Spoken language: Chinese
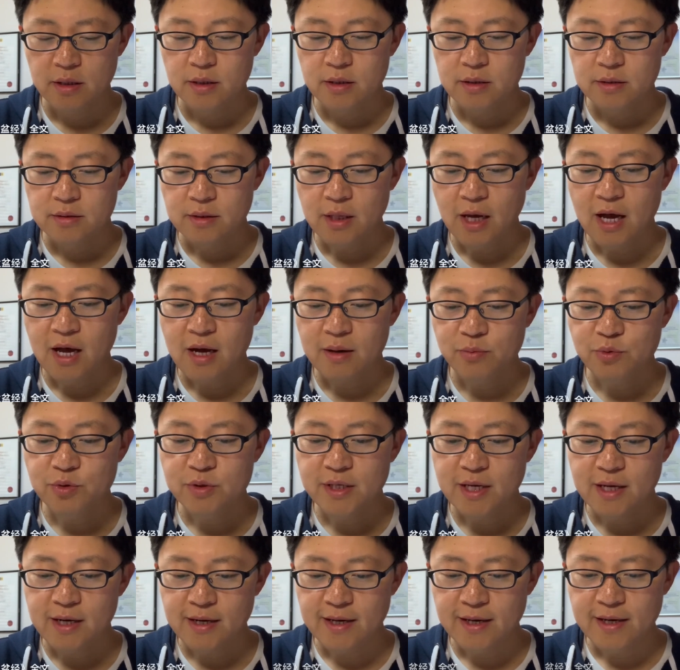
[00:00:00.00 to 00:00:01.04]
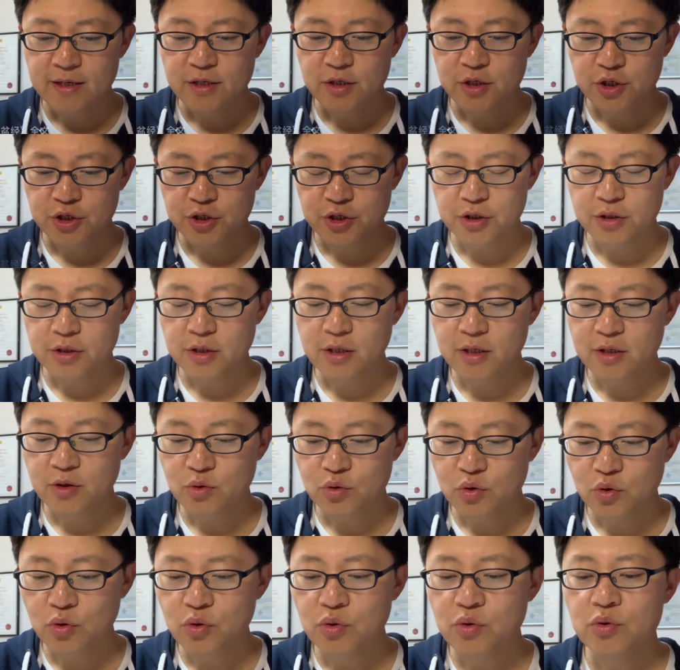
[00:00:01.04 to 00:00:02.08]
大目犍连始得六
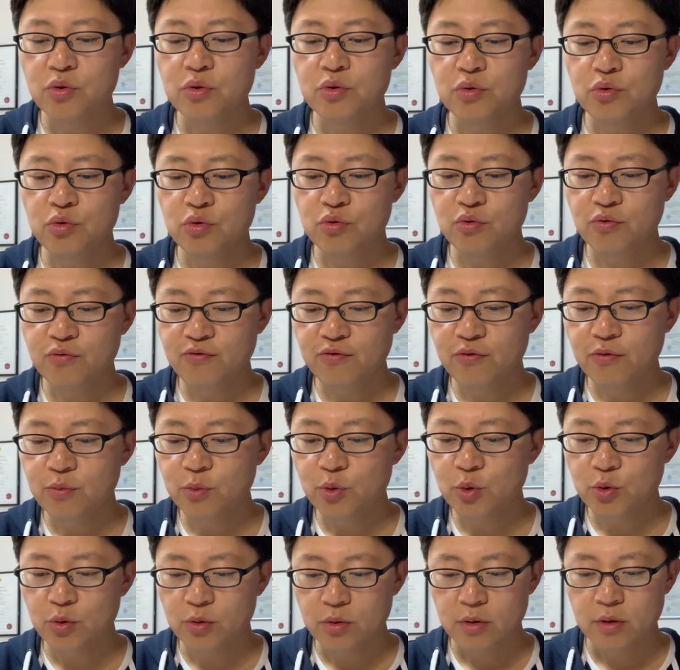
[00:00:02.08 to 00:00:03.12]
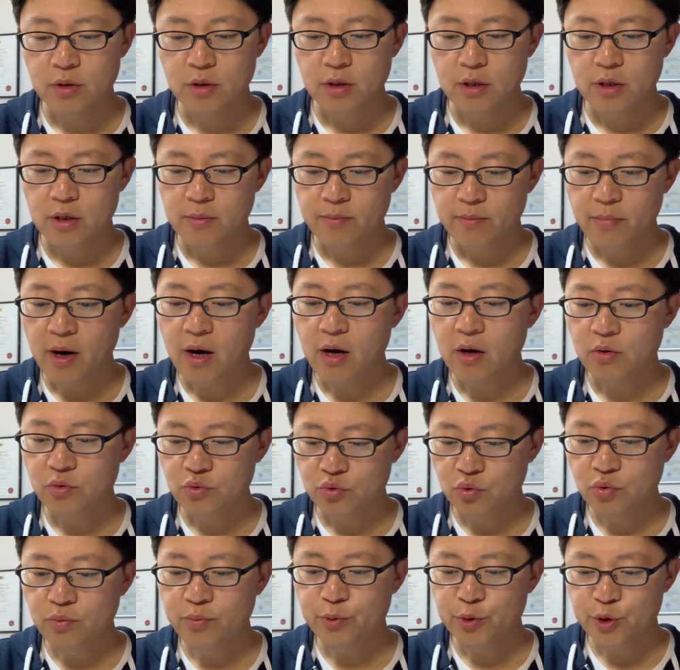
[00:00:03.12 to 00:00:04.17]
通，欲度父母，报
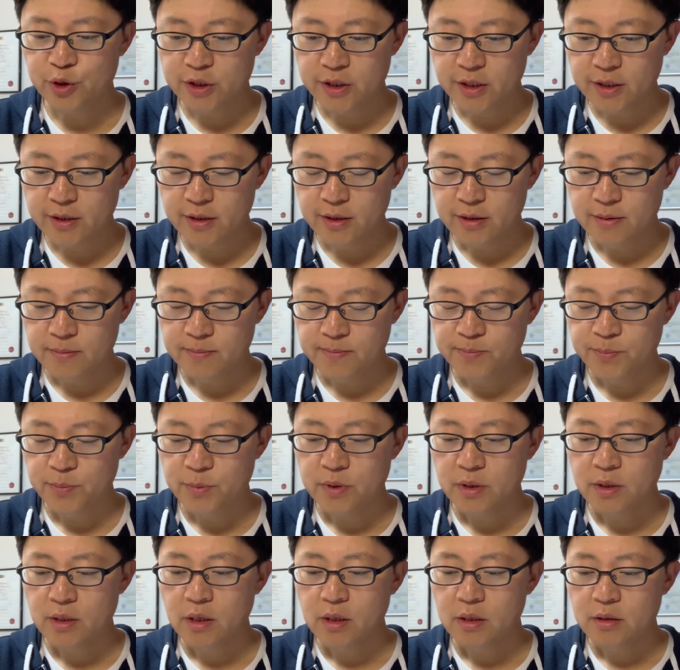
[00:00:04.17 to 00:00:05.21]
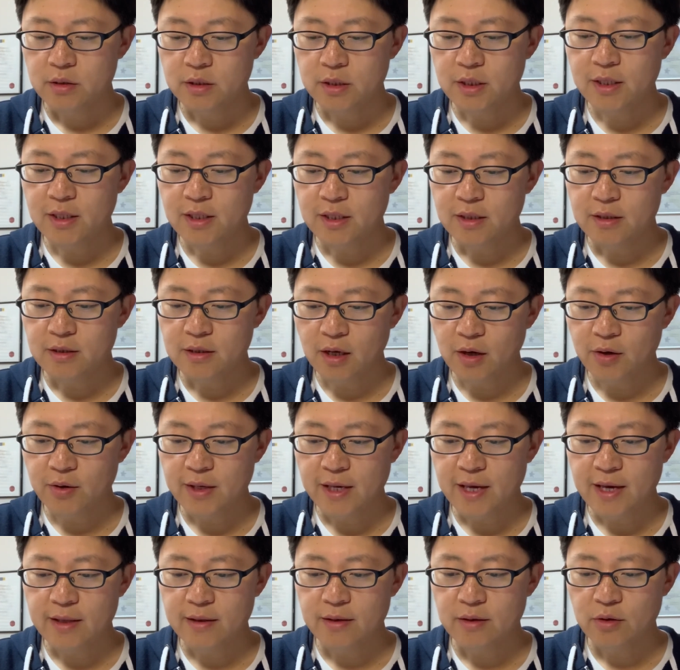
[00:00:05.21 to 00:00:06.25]
如补之恩。既以道
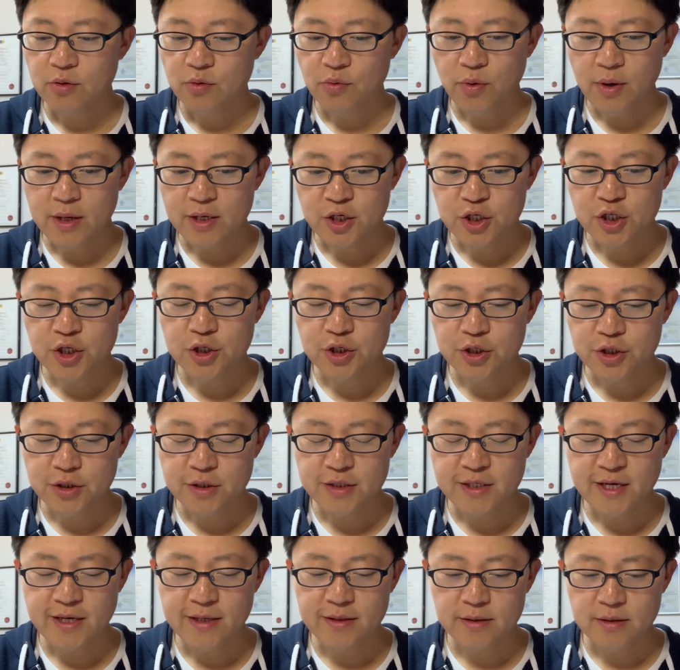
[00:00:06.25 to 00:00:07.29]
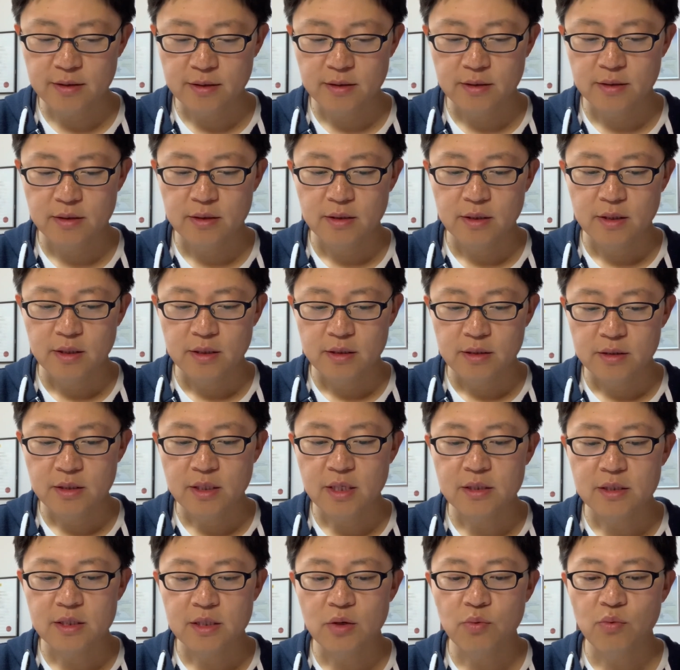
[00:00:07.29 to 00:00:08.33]
眼观视世间，
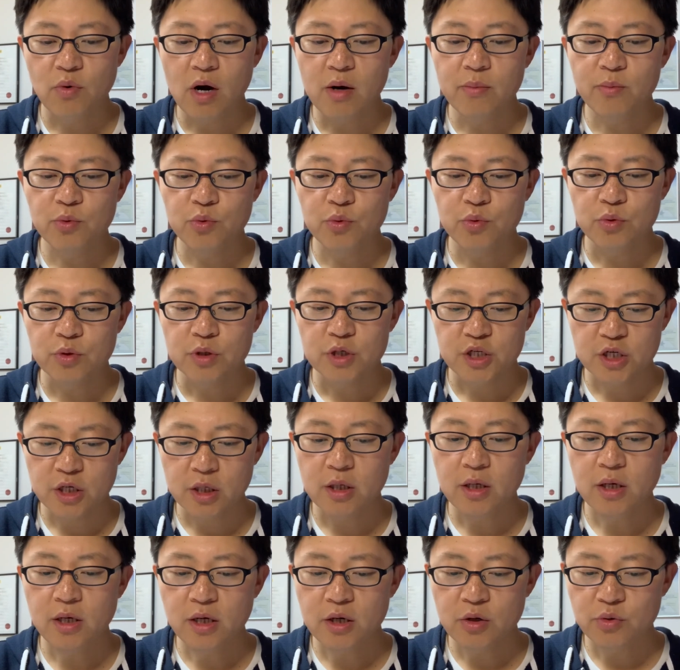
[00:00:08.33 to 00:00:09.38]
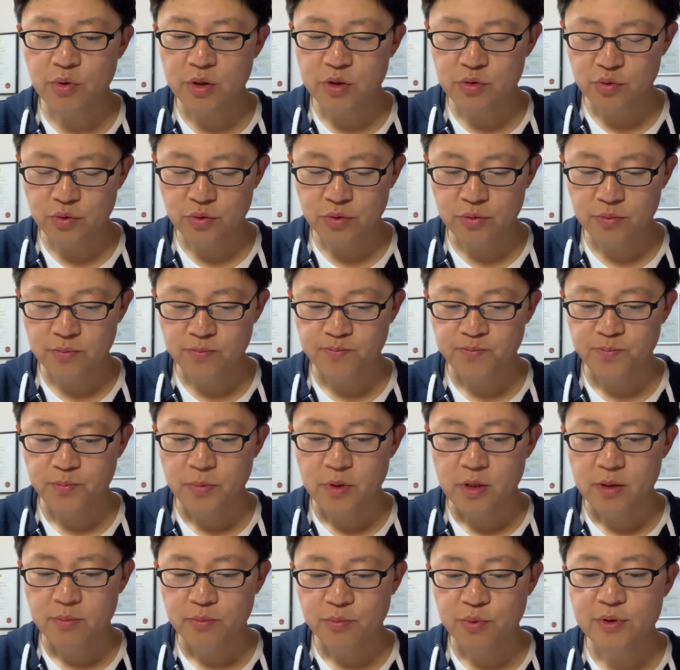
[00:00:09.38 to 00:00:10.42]
见其亡母生恶鬼中，
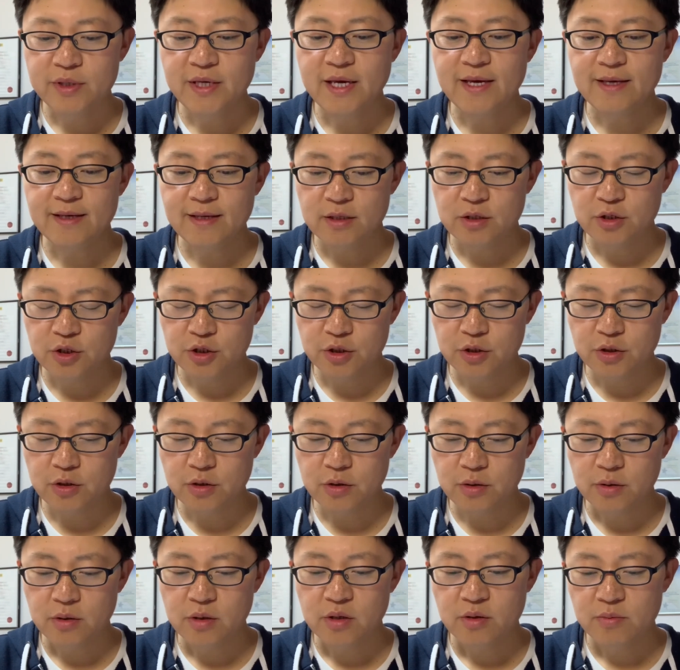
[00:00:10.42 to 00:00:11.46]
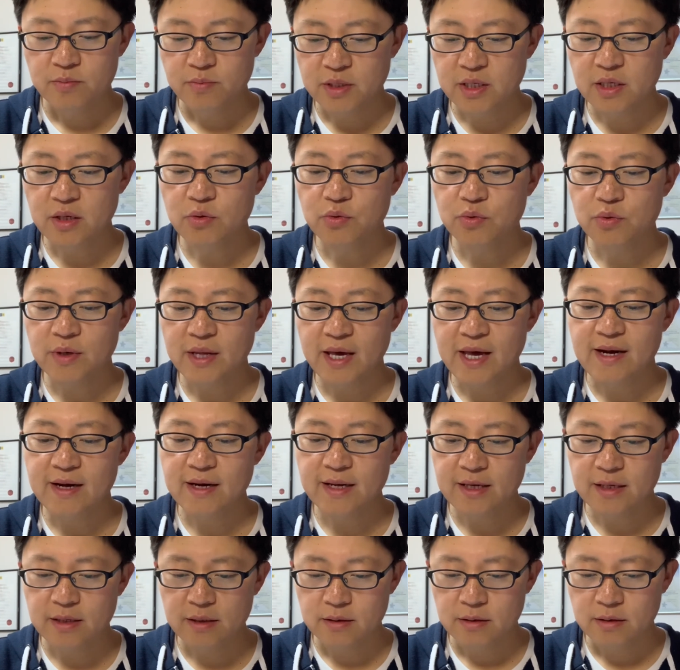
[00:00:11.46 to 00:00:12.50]
不见饮食，皮骨连
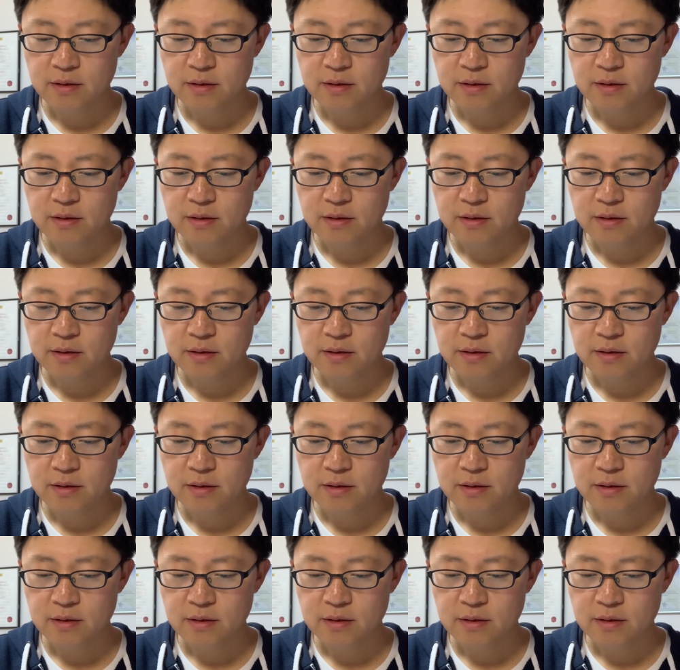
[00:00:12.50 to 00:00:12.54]
立。